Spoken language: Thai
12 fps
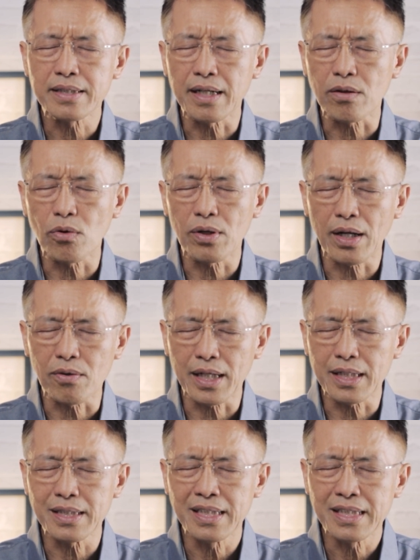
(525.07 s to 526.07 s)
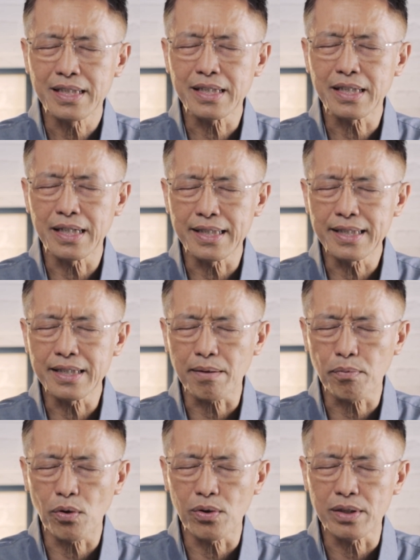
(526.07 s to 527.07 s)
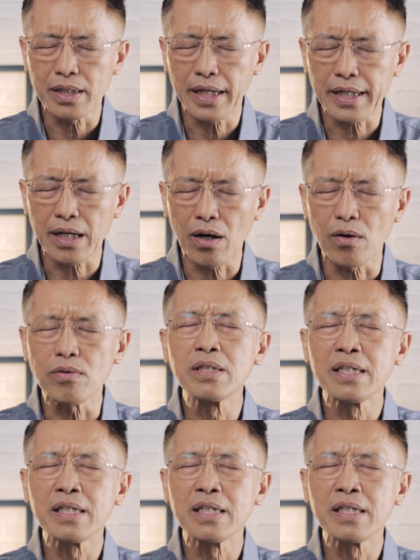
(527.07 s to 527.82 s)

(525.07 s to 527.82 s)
กับคนเหล่านั้นที่เคยดื้อกับพงให้เขา